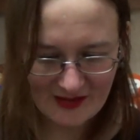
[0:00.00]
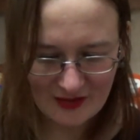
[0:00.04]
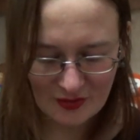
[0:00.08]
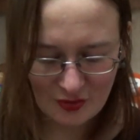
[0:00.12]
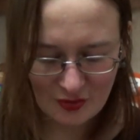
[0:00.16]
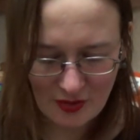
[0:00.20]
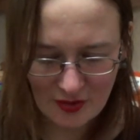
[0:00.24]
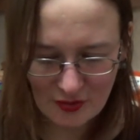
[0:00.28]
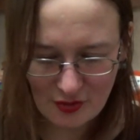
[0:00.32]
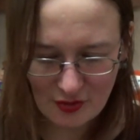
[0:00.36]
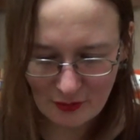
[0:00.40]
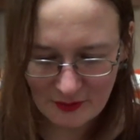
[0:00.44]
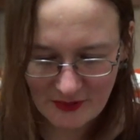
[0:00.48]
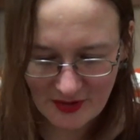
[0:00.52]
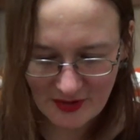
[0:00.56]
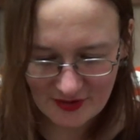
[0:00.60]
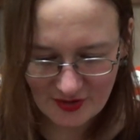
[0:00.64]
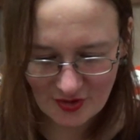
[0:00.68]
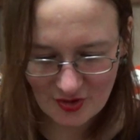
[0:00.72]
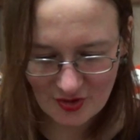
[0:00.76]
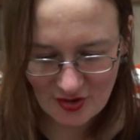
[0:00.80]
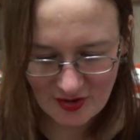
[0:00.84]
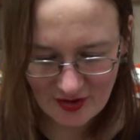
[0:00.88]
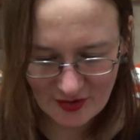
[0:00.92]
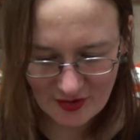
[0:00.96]
Но оно у меня, к
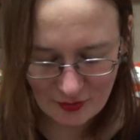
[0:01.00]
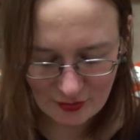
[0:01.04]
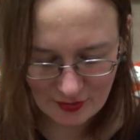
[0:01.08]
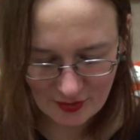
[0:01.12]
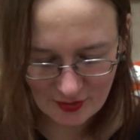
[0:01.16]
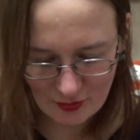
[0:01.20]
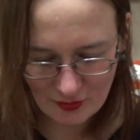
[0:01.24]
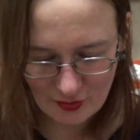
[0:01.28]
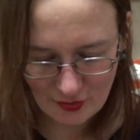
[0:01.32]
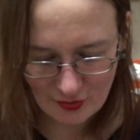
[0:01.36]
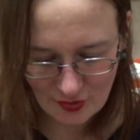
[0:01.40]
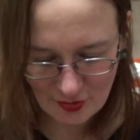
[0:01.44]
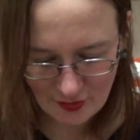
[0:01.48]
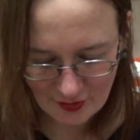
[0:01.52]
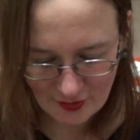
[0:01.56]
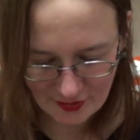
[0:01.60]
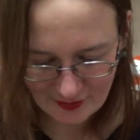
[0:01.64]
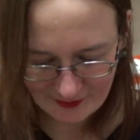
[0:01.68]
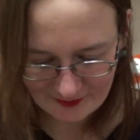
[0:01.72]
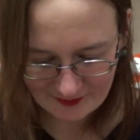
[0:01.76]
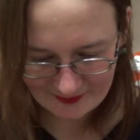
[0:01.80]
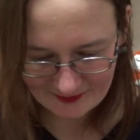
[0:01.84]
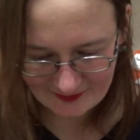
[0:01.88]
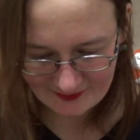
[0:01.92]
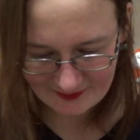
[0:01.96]
сожалению,
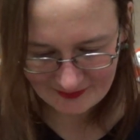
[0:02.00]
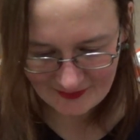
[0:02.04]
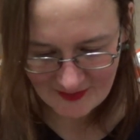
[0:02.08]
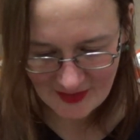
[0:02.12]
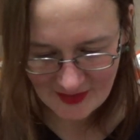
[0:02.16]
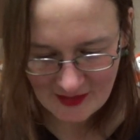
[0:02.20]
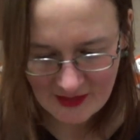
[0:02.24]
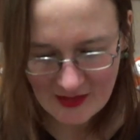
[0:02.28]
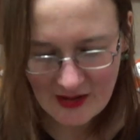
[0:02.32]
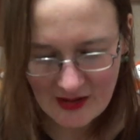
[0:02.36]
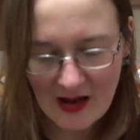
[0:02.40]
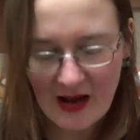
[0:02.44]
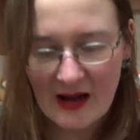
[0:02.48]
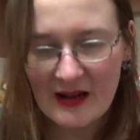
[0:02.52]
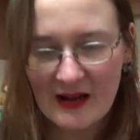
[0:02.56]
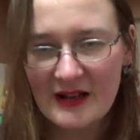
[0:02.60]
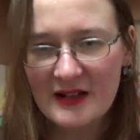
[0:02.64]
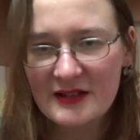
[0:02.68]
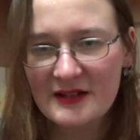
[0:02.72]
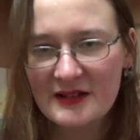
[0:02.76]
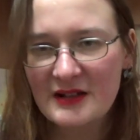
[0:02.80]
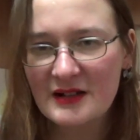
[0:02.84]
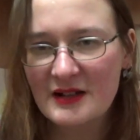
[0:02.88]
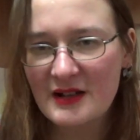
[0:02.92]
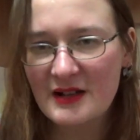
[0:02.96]
закончилось. А
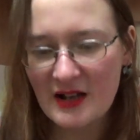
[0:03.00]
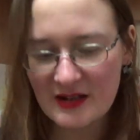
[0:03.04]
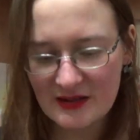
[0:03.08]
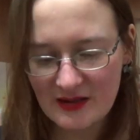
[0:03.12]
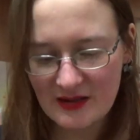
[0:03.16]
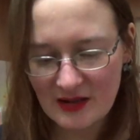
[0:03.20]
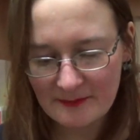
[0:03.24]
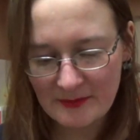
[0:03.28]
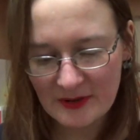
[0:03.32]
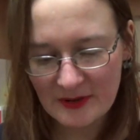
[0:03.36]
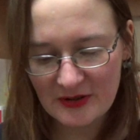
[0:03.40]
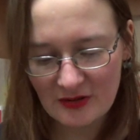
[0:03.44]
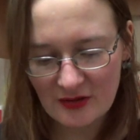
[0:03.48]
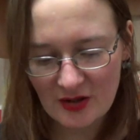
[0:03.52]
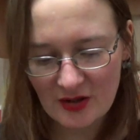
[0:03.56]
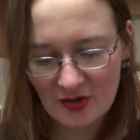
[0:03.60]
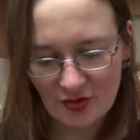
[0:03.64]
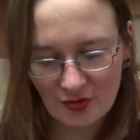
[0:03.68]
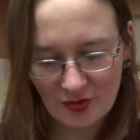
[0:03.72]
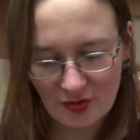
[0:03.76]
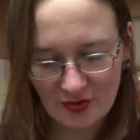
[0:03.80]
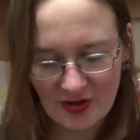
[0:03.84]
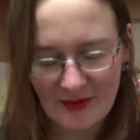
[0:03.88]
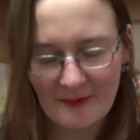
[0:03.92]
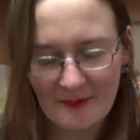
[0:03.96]
это, я так поняла,
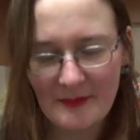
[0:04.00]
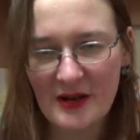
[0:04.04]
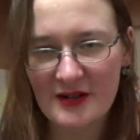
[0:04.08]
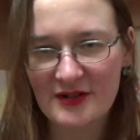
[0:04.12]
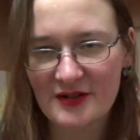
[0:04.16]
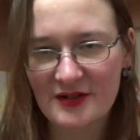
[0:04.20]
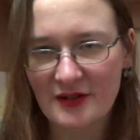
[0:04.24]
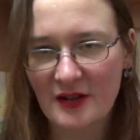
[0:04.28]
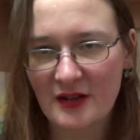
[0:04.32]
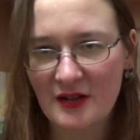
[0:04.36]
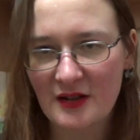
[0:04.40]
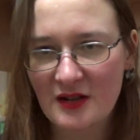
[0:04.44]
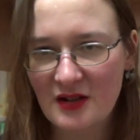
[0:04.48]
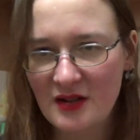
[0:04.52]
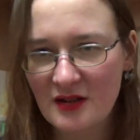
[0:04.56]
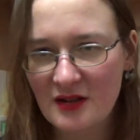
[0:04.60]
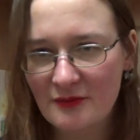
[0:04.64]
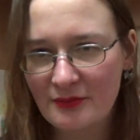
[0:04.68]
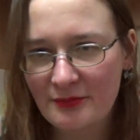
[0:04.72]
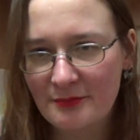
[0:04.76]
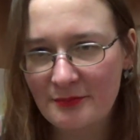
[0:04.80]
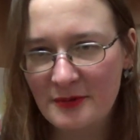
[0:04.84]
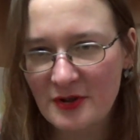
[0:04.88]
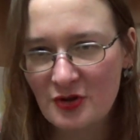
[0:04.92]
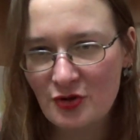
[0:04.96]
что это масло и
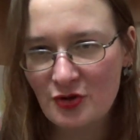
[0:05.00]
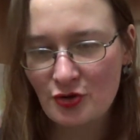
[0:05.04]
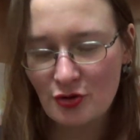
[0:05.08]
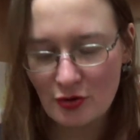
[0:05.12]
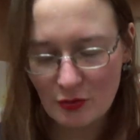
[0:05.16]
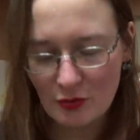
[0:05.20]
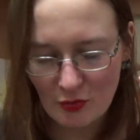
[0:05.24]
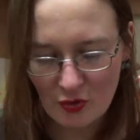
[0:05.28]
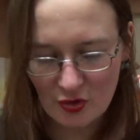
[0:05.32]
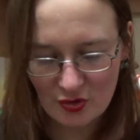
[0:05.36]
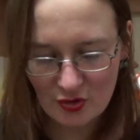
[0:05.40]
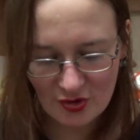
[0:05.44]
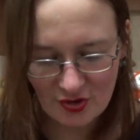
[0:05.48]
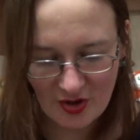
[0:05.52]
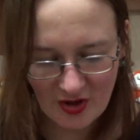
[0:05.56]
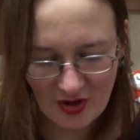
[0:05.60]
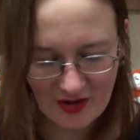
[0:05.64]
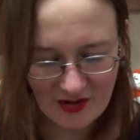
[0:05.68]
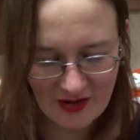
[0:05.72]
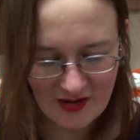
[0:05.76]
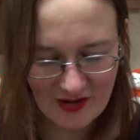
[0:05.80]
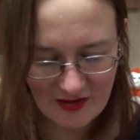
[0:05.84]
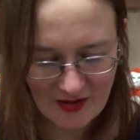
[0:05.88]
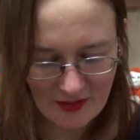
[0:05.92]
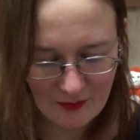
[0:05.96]
в пищу можно,
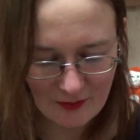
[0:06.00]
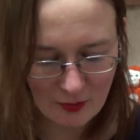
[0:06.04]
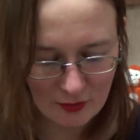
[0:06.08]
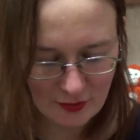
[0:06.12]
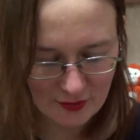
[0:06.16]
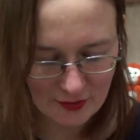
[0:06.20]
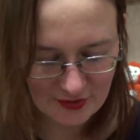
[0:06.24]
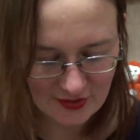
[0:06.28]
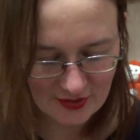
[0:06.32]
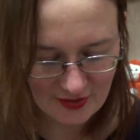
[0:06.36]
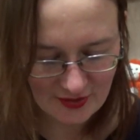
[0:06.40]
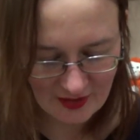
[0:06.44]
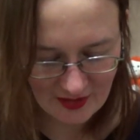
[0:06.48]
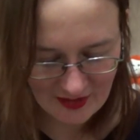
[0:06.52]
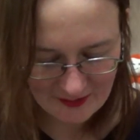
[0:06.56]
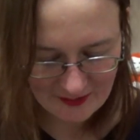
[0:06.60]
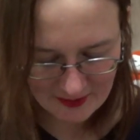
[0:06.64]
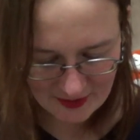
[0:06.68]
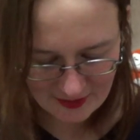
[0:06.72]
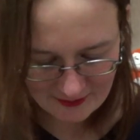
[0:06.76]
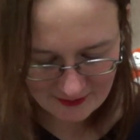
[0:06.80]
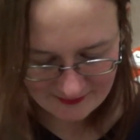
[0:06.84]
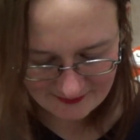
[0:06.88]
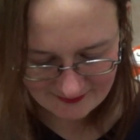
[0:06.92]
и на волосы накапать.